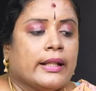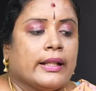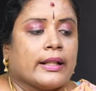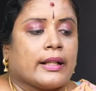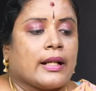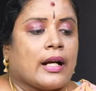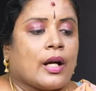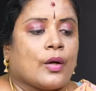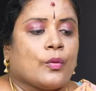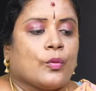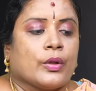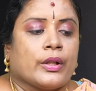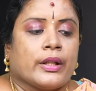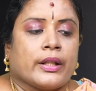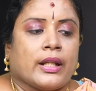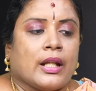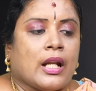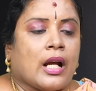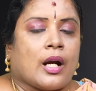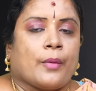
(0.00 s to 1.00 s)
இதுக்காக
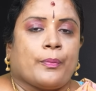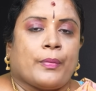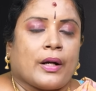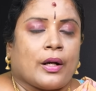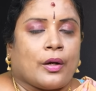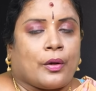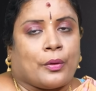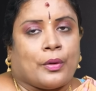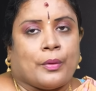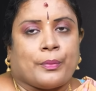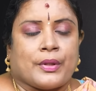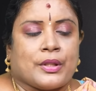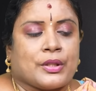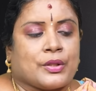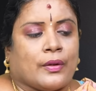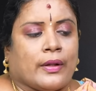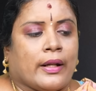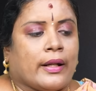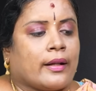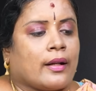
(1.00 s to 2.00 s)
ஒதுக்கி நாங்கள் பண்ணுறோம்
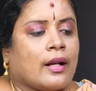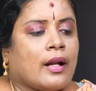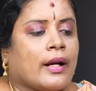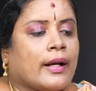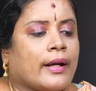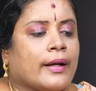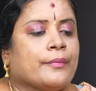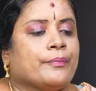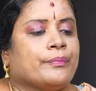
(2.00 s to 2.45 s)
அப்படின்னு சொல்லியிருக்கிறாங்க